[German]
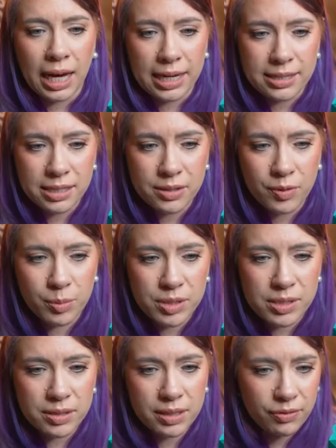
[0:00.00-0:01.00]
Heißt es, wir
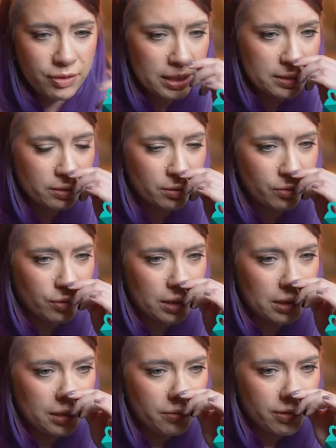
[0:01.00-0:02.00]
müssen dir vielleicht auch noch
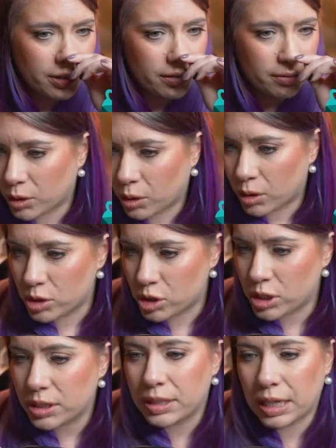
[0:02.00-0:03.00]
Wolle liefern?
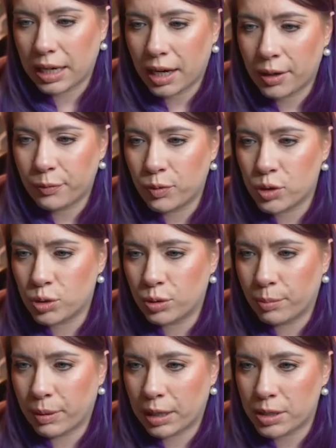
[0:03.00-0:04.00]
Kreuzstich? Nee, hatten wir schon
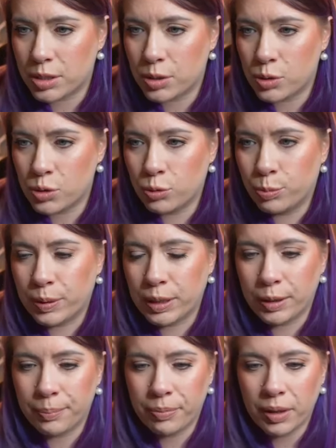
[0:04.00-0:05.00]
gemacht.
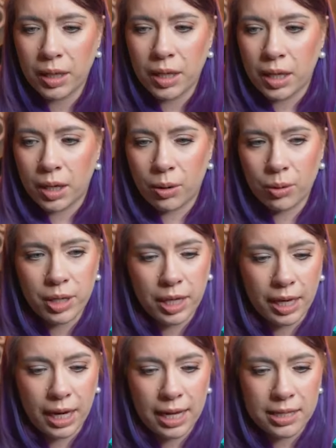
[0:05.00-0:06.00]
Supi.
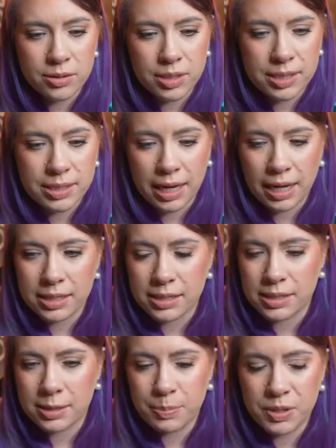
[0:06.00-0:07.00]
Okay, also das
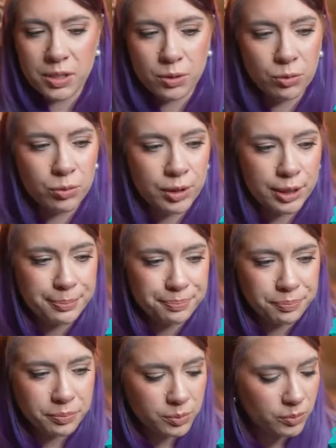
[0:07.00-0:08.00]
heißt 17 Uhr.
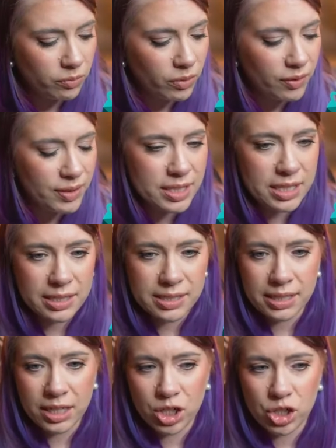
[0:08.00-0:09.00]
Wenn sie jetzt
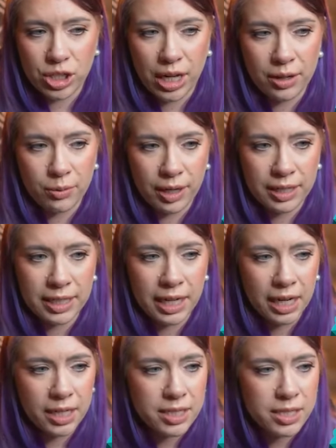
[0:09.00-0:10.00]
hier den Stall ready
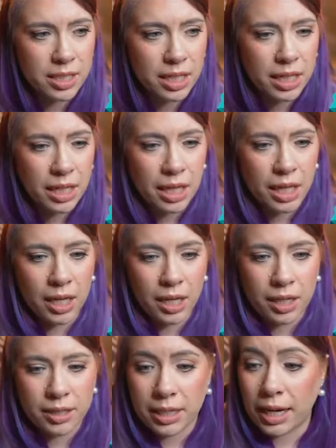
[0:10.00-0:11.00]
hat,
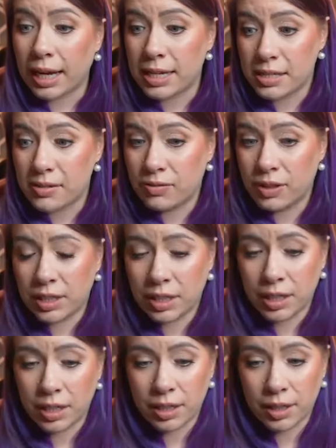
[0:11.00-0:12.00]
äh, dann reisen
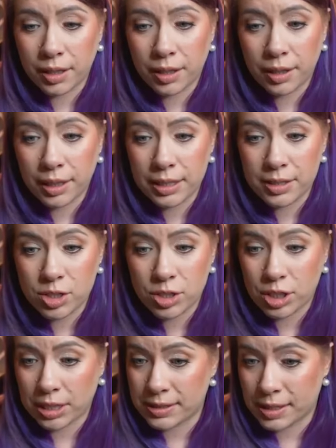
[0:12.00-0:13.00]
wir äh, ins
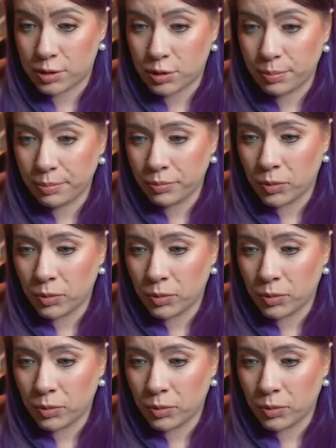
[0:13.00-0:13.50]
Stadtzentrum